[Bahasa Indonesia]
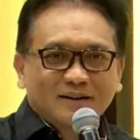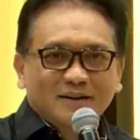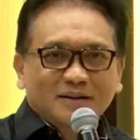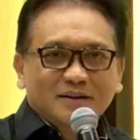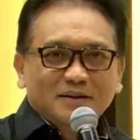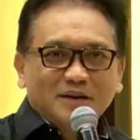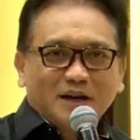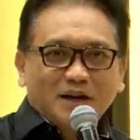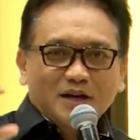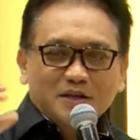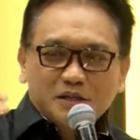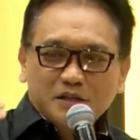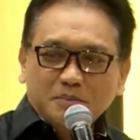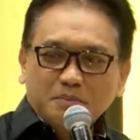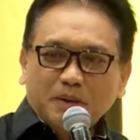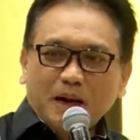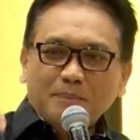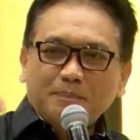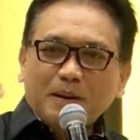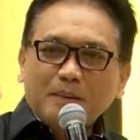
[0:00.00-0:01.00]
Ya kan
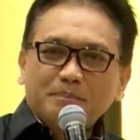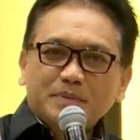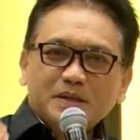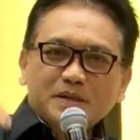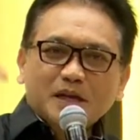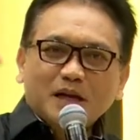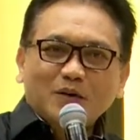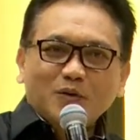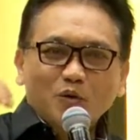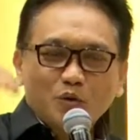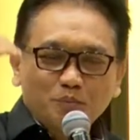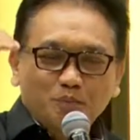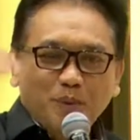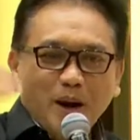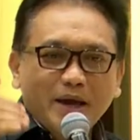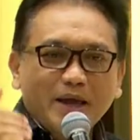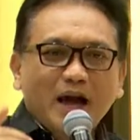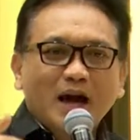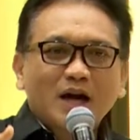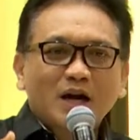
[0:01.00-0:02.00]
seberapa besar
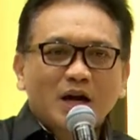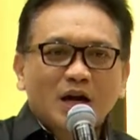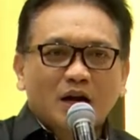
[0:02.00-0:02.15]
upah yang